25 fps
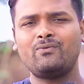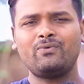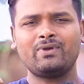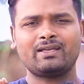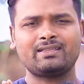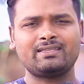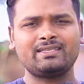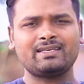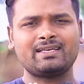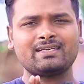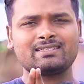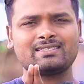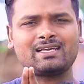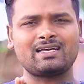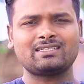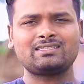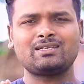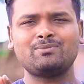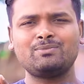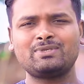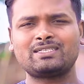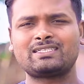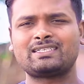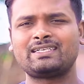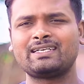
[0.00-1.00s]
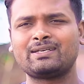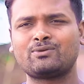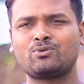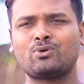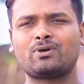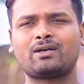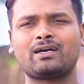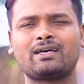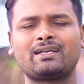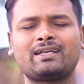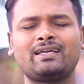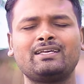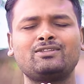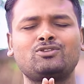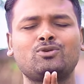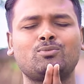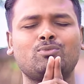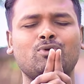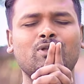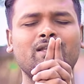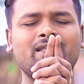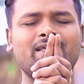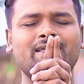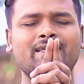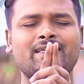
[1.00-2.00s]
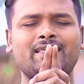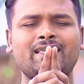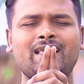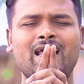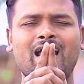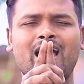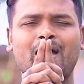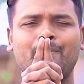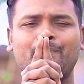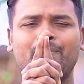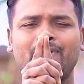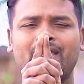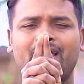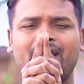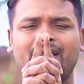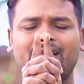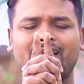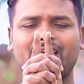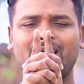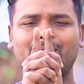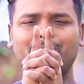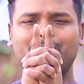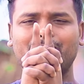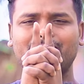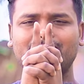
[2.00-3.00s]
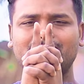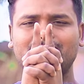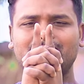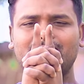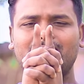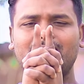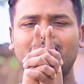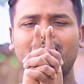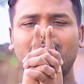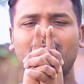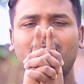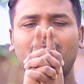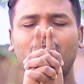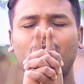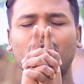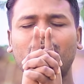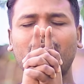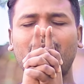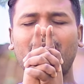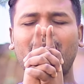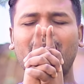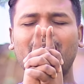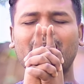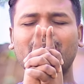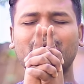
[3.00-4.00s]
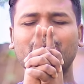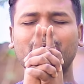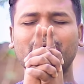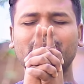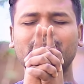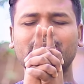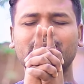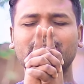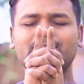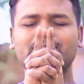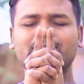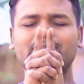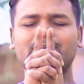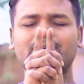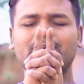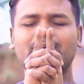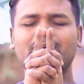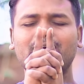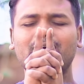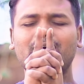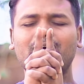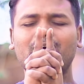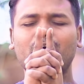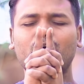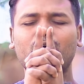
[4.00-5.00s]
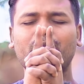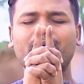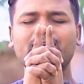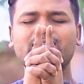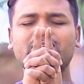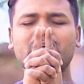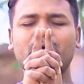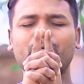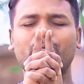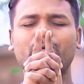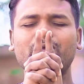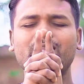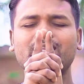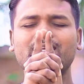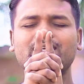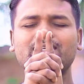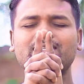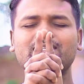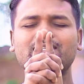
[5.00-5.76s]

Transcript: व्यक्ति के साथ हम स्ट्री को कर रहे हैं तो हैं कि आप यहाँ गैप कीजिए और आंख बंद कीजिए और ऐसा फील